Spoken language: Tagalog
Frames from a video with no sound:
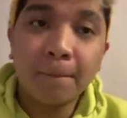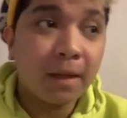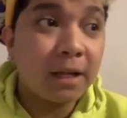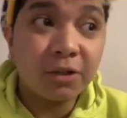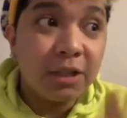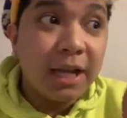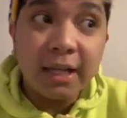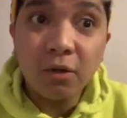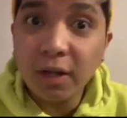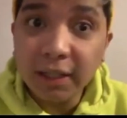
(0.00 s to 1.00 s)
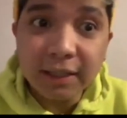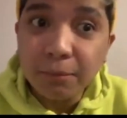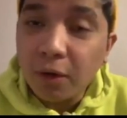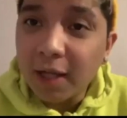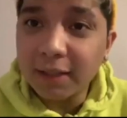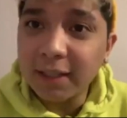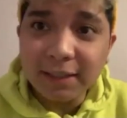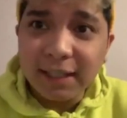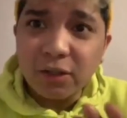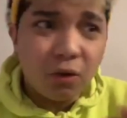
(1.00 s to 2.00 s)
Actually, ayaw nga kita buhatin
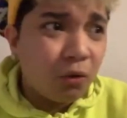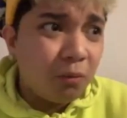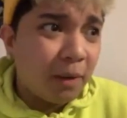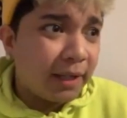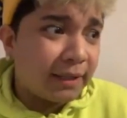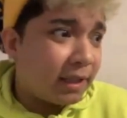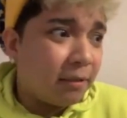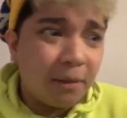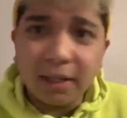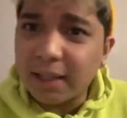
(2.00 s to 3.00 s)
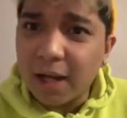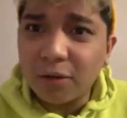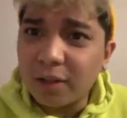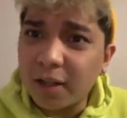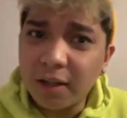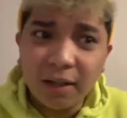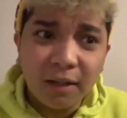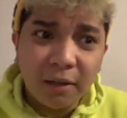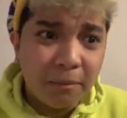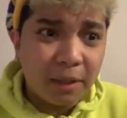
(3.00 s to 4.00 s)
kasi ayaw akong makita ng mga tao na
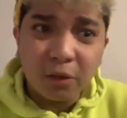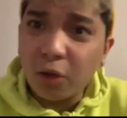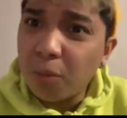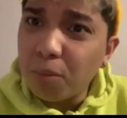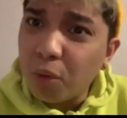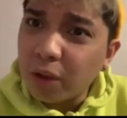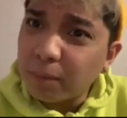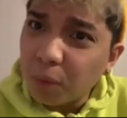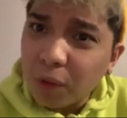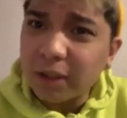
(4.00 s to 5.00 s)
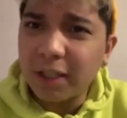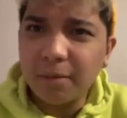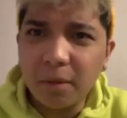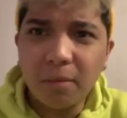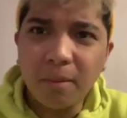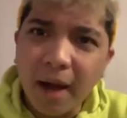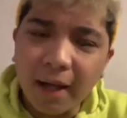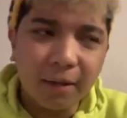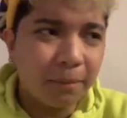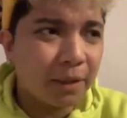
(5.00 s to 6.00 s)
meron akong buhat-buhat na ibang
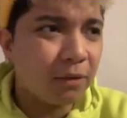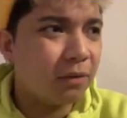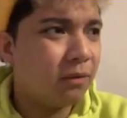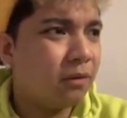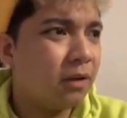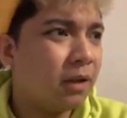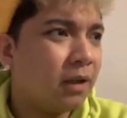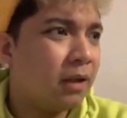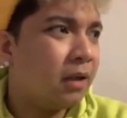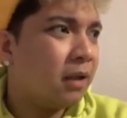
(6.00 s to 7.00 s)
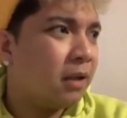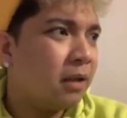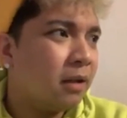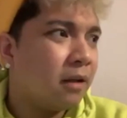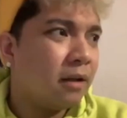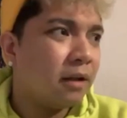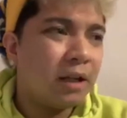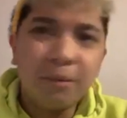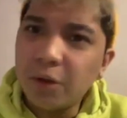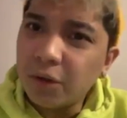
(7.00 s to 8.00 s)
babae. Pero,
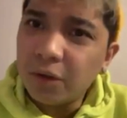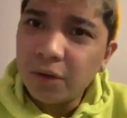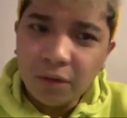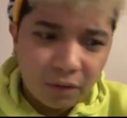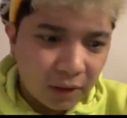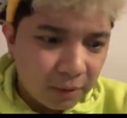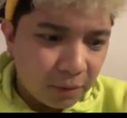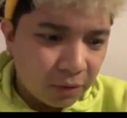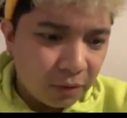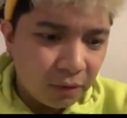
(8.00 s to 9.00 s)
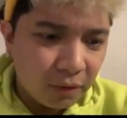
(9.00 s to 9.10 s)
alam mo yun? Alam mo yun?